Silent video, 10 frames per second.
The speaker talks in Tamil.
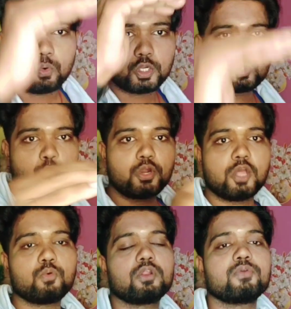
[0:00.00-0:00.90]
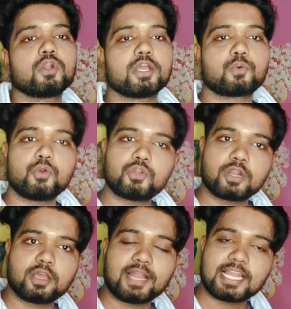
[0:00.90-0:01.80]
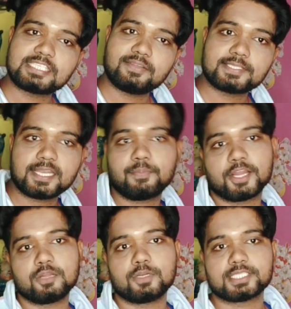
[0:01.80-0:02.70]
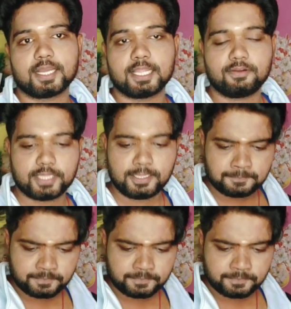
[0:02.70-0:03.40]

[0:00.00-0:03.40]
ஒரு தூக்கணாங்குருவியோட கூட்டோட வளர்ச்சி வச்சு நம்ம கண்டுபிடிச்சாங்க அதாவது